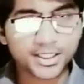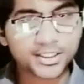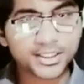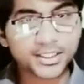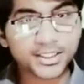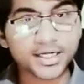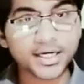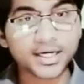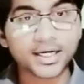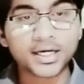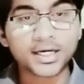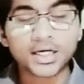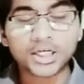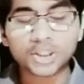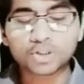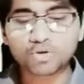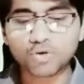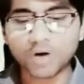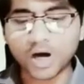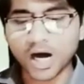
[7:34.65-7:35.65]
ठीक है
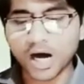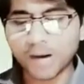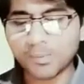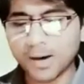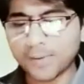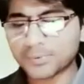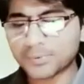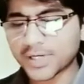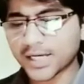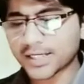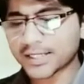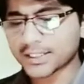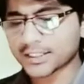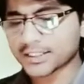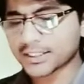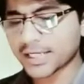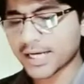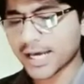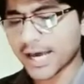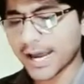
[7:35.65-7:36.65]
तो अब आप क्या
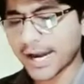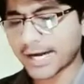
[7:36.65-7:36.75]
कीजिए